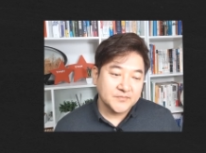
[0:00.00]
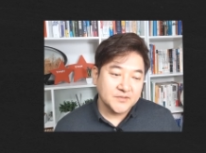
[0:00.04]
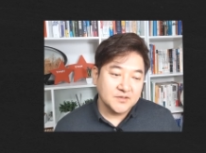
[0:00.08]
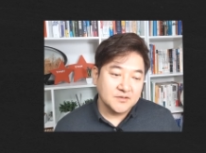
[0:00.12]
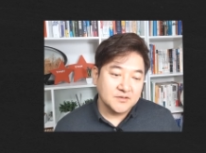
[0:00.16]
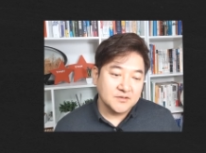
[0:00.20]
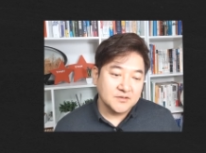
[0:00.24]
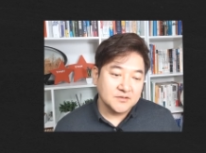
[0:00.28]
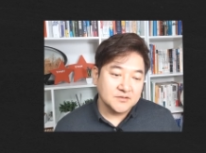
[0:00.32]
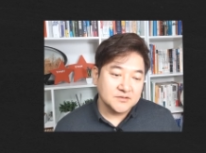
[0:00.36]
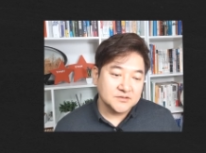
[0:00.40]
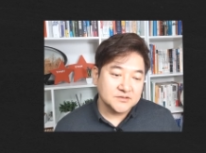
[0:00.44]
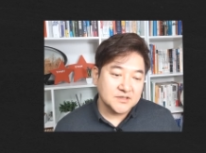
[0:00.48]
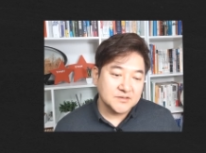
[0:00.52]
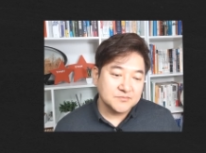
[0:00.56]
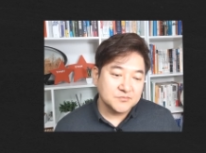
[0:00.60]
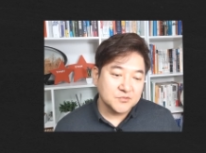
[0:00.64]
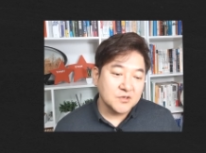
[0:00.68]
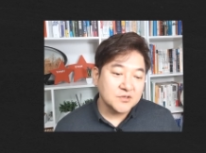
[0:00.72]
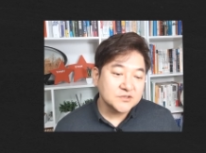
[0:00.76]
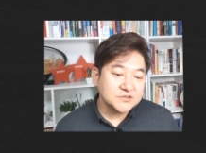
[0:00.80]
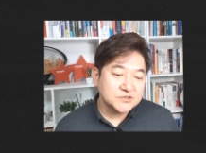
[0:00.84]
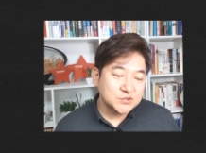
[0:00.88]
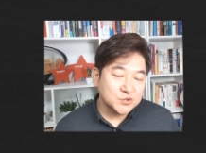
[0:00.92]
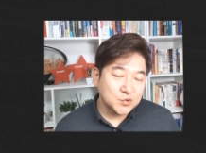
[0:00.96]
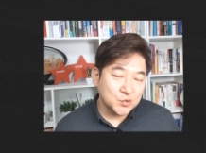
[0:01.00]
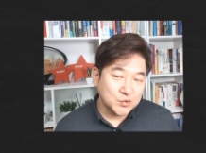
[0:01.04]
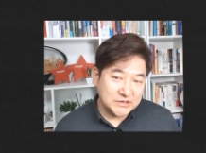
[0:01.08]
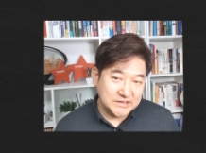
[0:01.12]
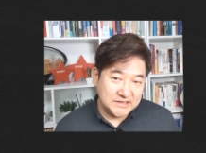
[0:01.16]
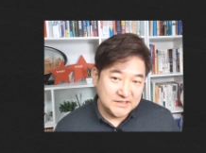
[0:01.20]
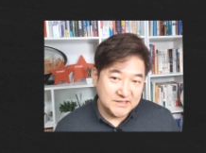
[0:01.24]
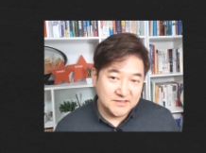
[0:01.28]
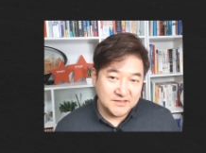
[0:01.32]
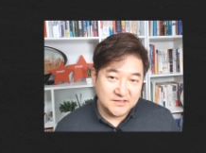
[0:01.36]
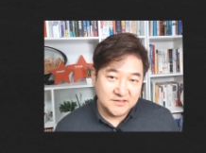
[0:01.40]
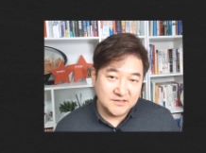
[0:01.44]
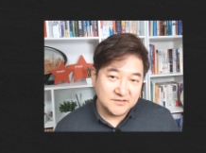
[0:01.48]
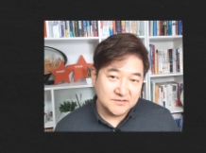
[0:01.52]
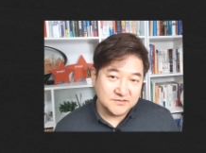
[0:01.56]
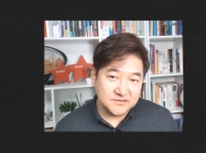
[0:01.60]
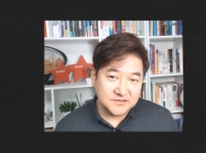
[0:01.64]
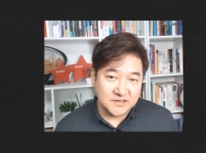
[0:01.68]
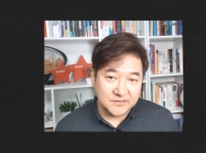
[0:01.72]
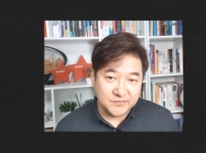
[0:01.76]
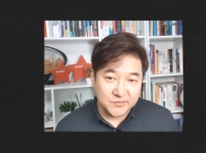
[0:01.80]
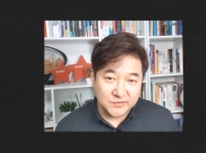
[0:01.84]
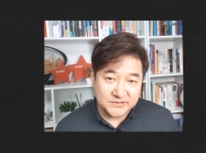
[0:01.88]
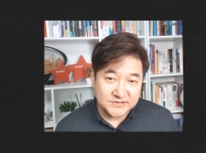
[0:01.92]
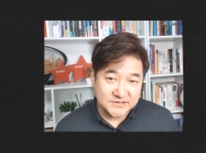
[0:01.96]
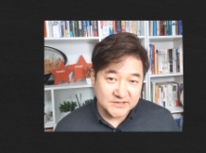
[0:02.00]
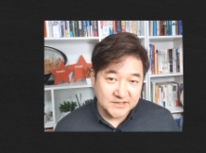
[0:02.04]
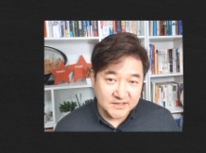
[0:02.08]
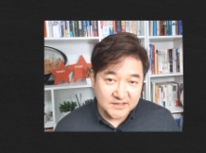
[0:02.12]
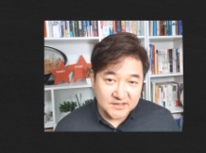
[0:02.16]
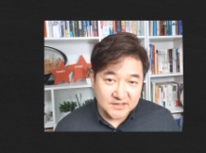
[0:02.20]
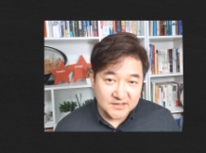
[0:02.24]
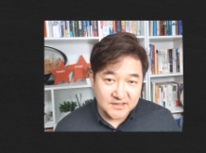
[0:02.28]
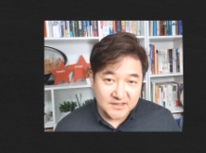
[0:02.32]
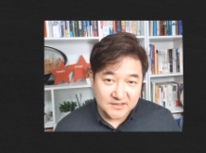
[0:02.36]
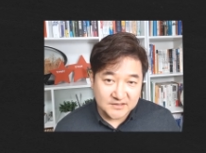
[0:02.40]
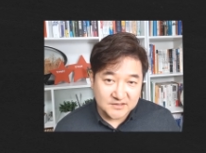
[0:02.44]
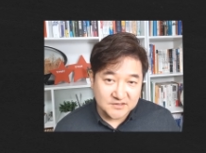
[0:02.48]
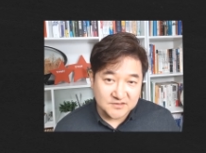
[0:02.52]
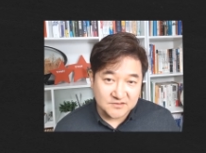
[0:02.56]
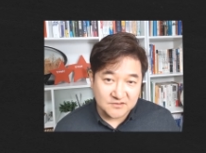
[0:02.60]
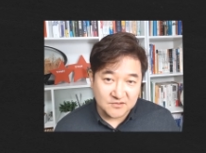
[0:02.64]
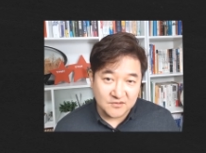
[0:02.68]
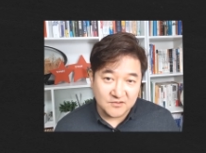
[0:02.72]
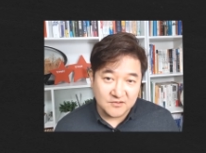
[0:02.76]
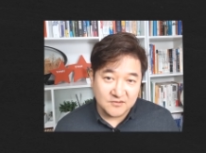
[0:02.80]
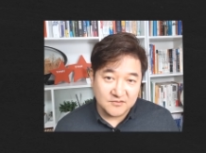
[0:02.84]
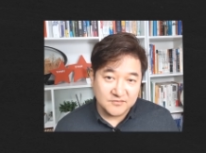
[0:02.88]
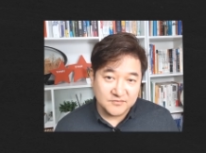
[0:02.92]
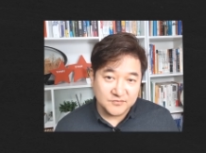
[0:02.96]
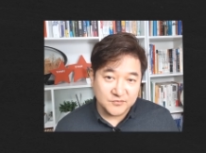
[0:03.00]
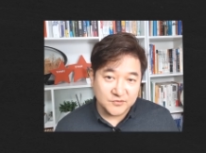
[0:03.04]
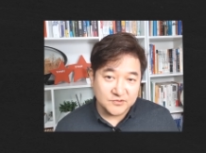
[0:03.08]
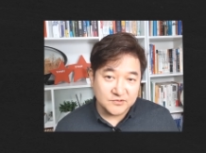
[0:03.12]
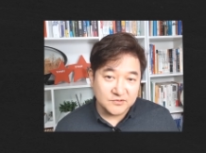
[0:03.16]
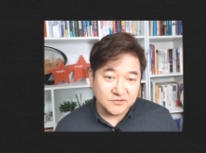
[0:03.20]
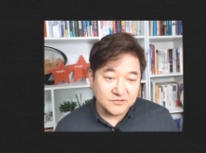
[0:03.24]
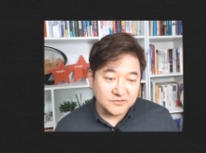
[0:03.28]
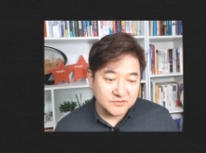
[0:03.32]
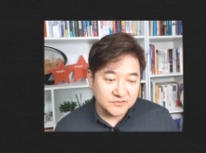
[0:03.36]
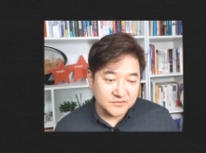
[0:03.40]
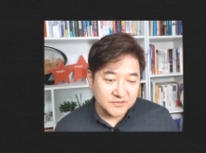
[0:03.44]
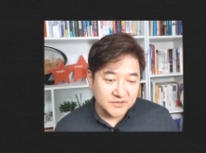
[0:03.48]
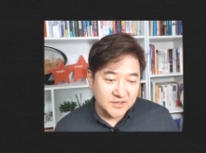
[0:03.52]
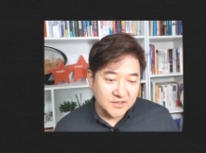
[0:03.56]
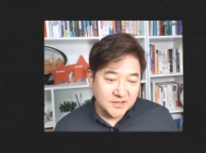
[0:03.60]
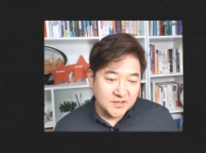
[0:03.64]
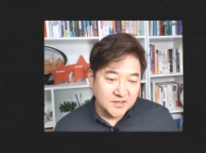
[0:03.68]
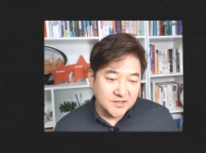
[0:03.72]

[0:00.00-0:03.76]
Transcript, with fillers: 어, 일단 뭐 헛소리, 그 다음에 쓰레기 같은 거뭐 이런